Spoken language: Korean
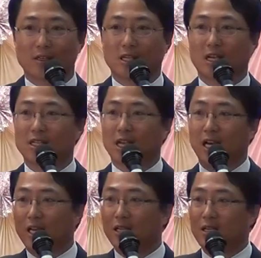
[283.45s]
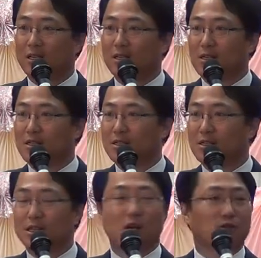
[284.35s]
자기 장인?
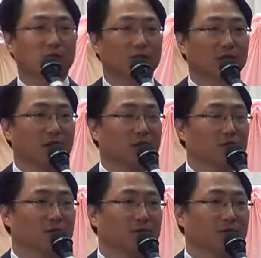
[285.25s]
사울이요 사울.